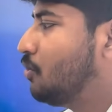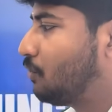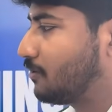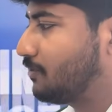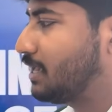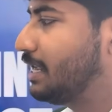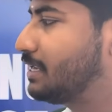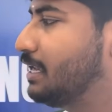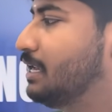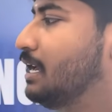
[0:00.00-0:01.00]
ஃபார்
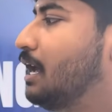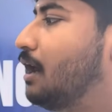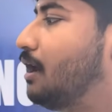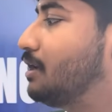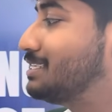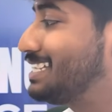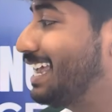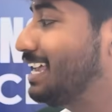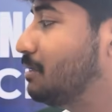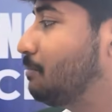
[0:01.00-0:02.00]
விஐடி
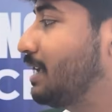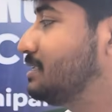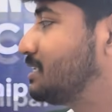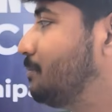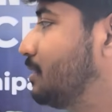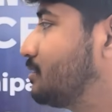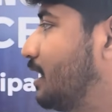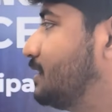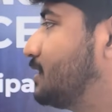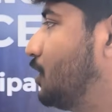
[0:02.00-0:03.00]
ஜெய் மெயின்ஸ் e, அமிர்தா
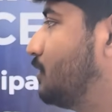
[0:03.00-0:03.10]
எஸ்என்இ